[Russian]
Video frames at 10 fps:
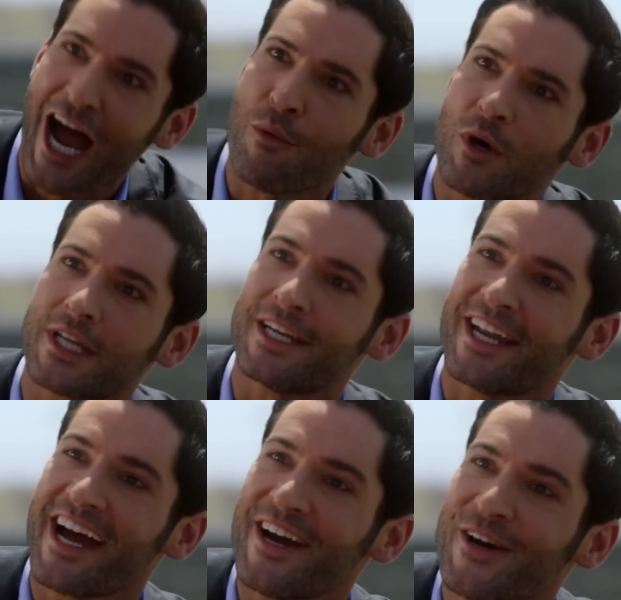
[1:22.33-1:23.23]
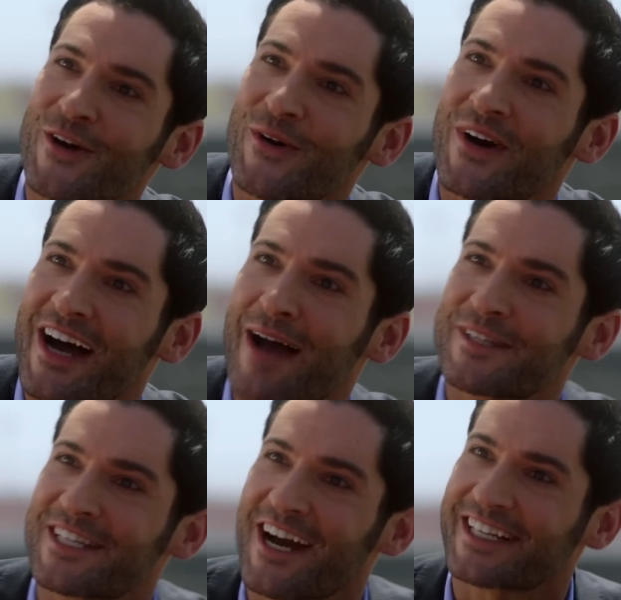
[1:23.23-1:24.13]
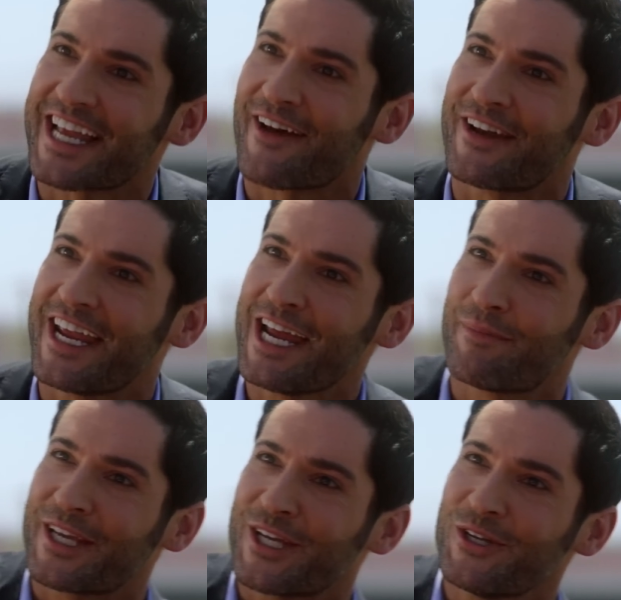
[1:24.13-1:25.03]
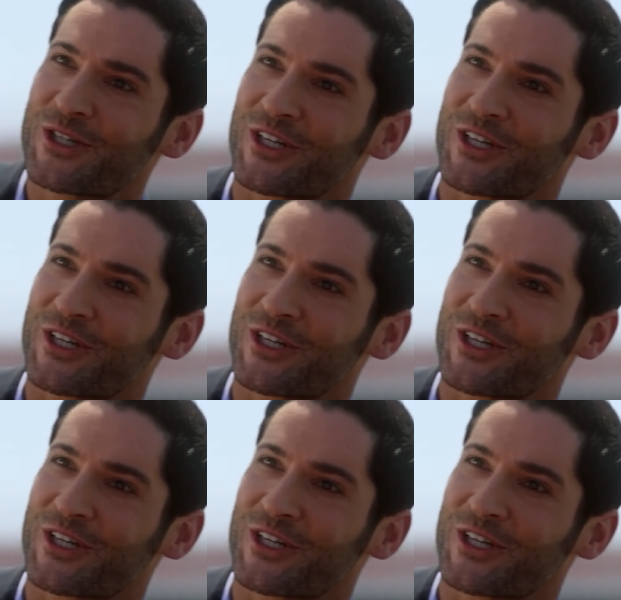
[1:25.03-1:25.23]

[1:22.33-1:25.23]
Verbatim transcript: Я не в курсе. Я застрял здесь, но ты-то